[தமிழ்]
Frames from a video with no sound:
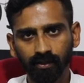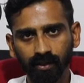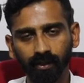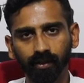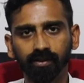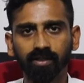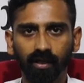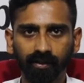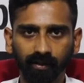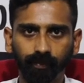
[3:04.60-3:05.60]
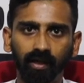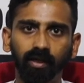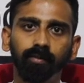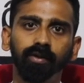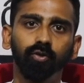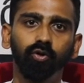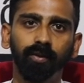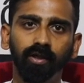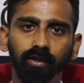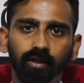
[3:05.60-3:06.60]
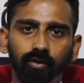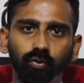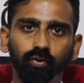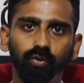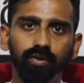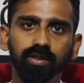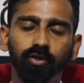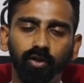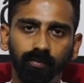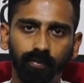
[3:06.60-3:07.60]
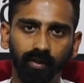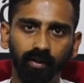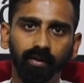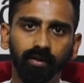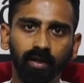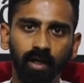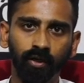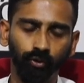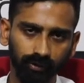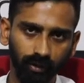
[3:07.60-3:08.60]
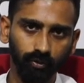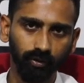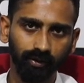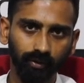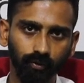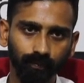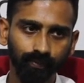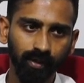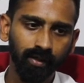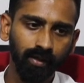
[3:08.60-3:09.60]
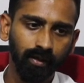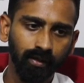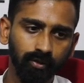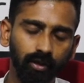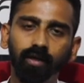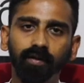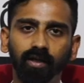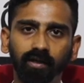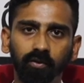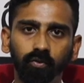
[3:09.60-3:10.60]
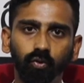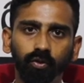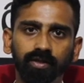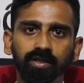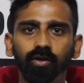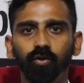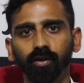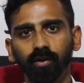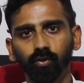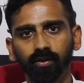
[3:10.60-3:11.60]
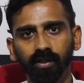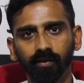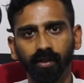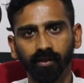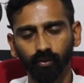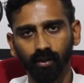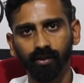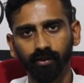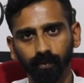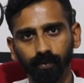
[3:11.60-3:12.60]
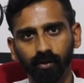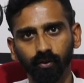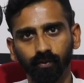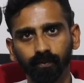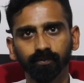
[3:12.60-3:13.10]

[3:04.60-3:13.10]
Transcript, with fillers: சேகரித்து அனைத்து பாராளுமன்ற உறுப்பினர்களுக்கும் சர்க்குலேட் பண்ண உத்தரவு கொடுத்துருக்கோம் ஸோ ஆகவே கட்டாயம் கூடிய சீக்கிரம் எங்களுக்கு ஒரு தீர்வு கிடைக்கும்னு நாங்கள் எதிர்பார்க்குறோம்